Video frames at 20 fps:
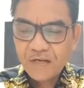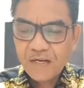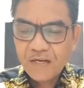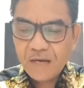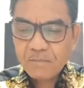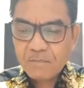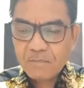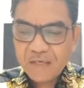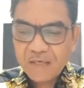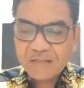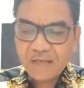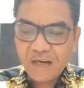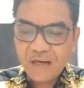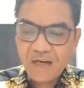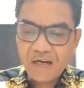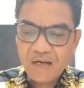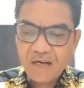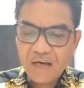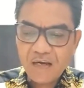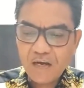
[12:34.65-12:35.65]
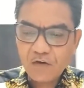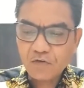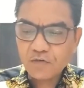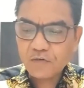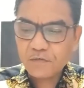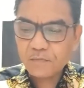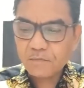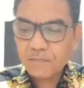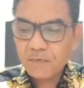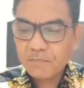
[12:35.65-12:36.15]
Dan pasangan
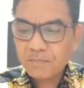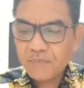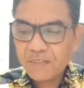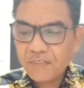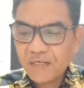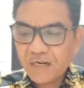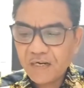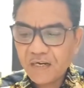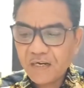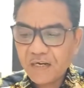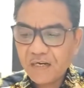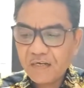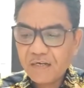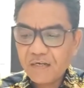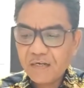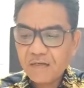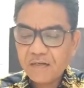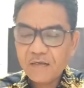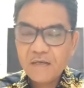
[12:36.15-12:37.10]
harus membicarakan